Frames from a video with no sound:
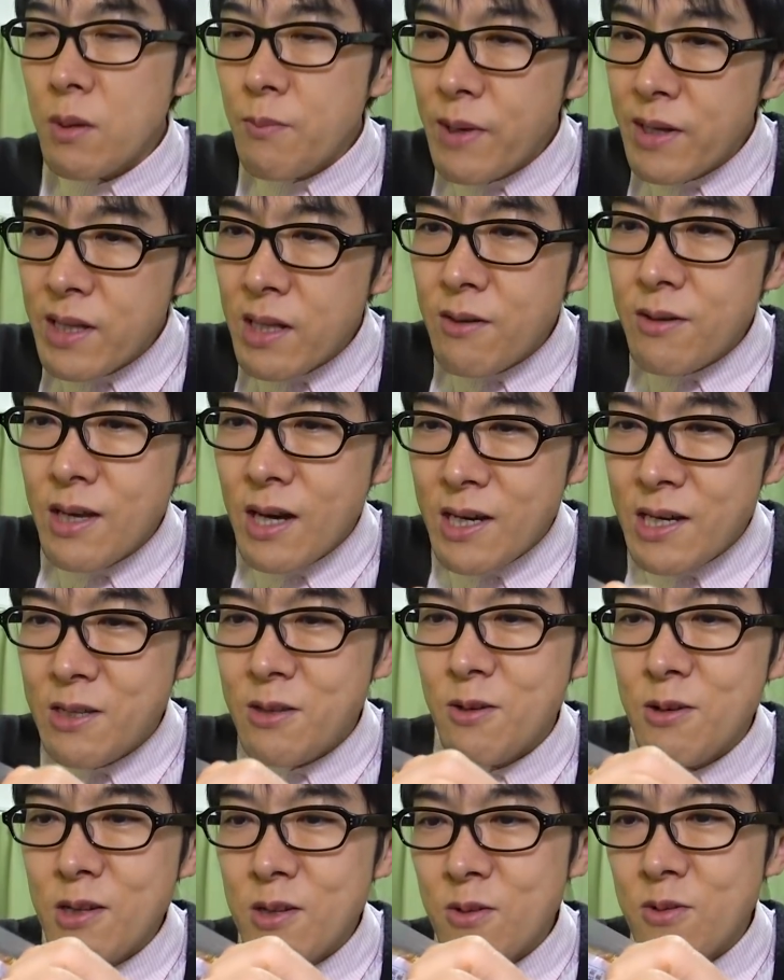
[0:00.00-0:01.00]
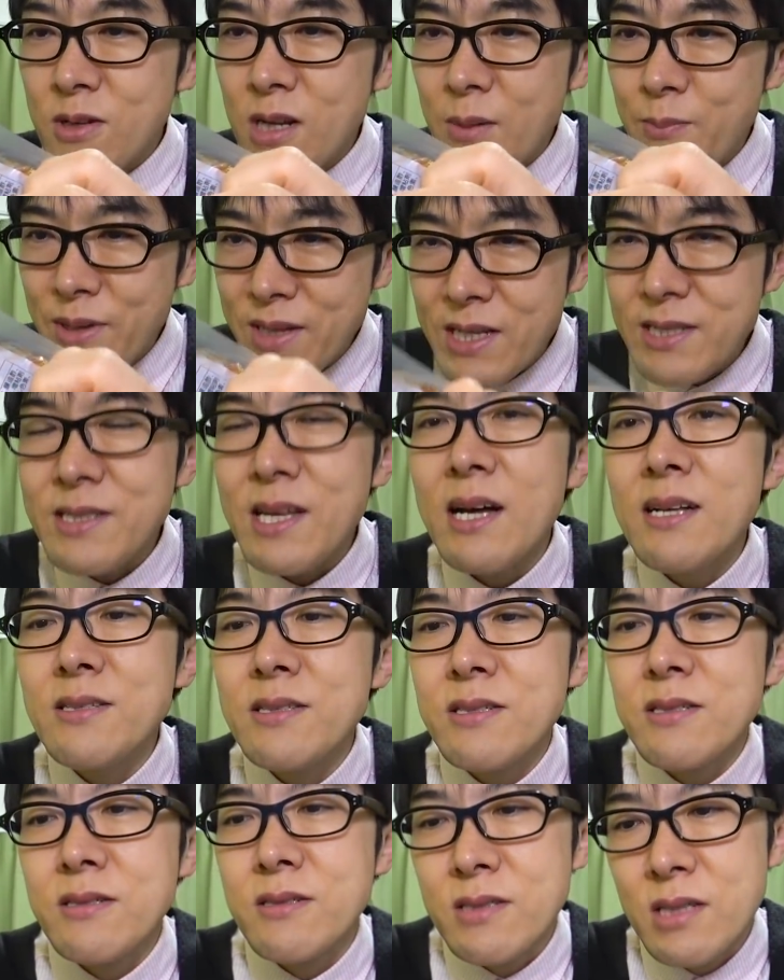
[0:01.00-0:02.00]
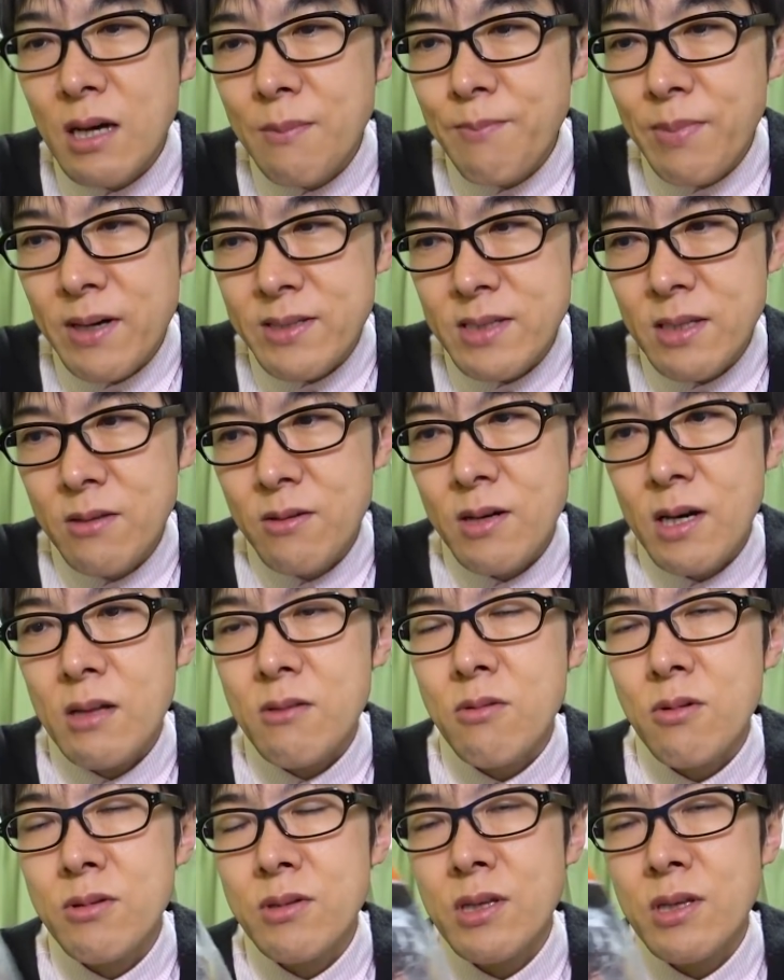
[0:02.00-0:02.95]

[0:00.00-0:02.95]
れまでの焼き鳥と比べて30何パーセントカットっ